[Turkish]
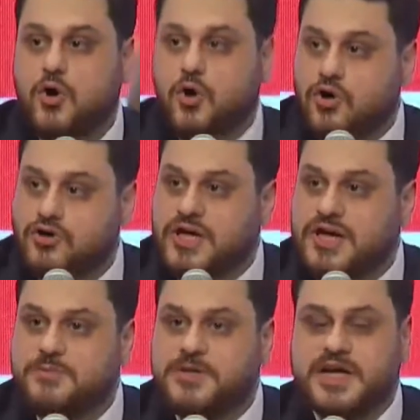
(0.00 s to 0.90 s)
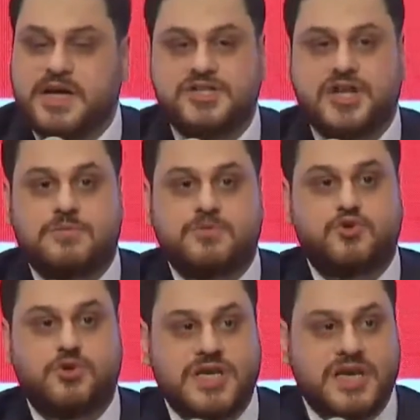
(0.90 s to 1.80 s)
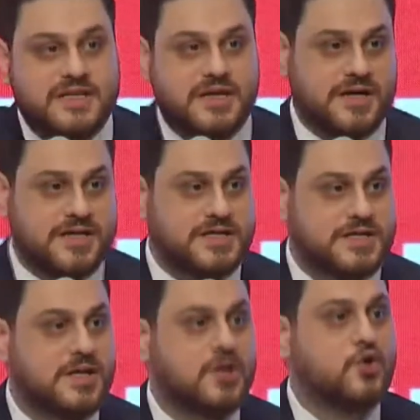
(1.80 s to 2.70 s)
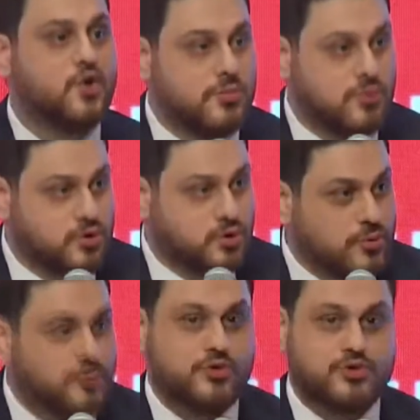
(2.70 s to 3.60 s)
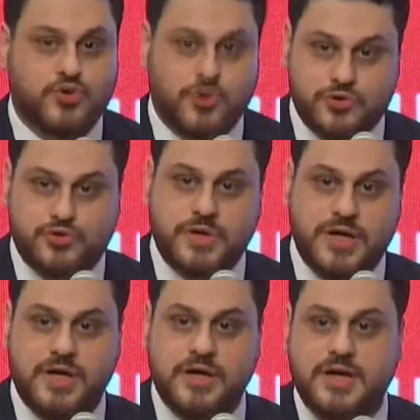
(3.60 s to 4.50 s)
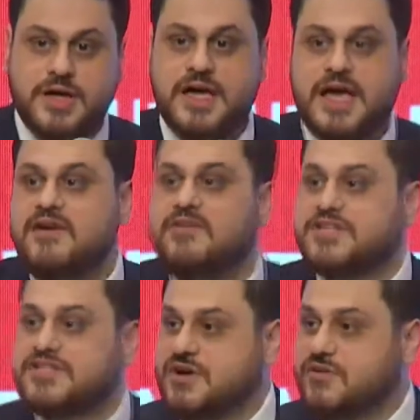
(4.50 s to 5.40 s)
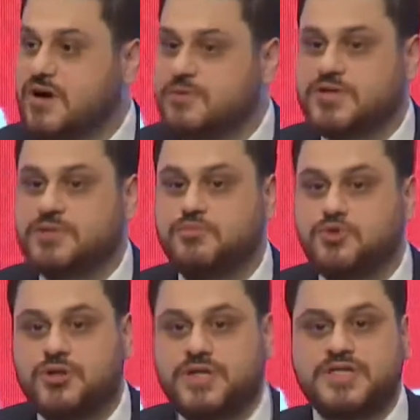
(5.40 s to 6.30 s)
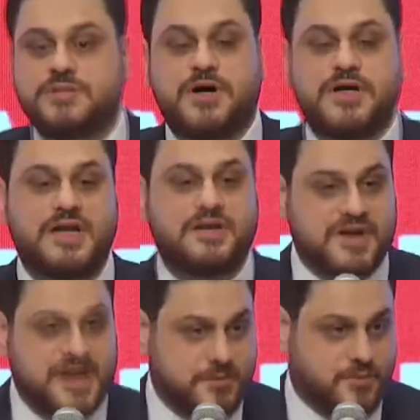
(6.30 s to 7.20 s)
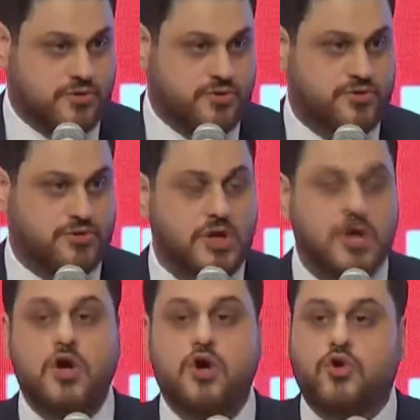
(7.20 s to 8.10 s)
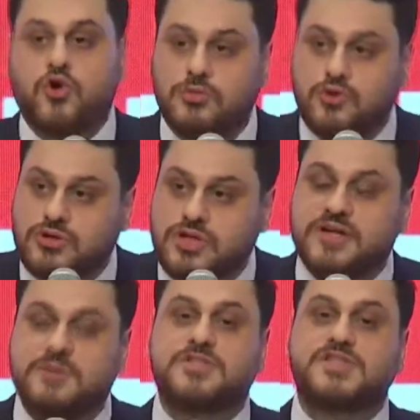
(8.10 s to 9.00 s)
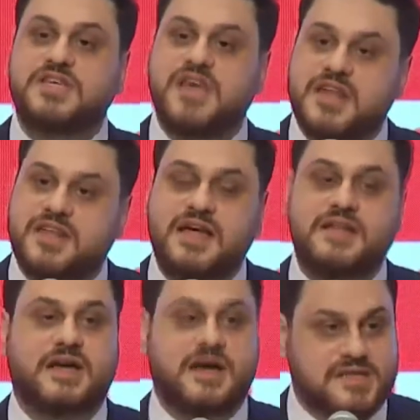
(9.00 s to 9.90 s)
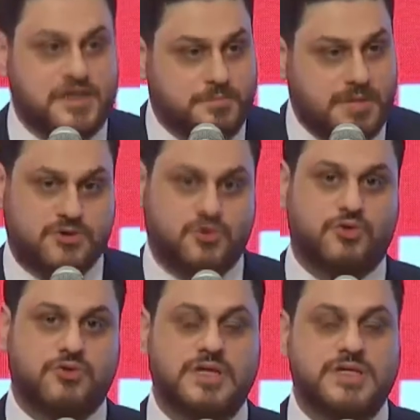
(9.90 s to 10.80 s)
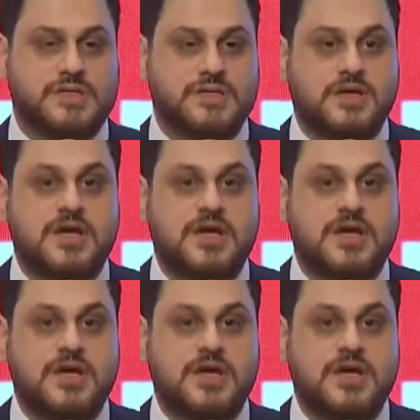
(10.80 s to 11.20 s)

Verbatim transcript: onlara bırakacağımız ülkeye dair umutlu muyuz sorusuna evet cevabını bugün itibariyle veremiyoruz. Umutlarımızı yeniden kazanmak zorundayız.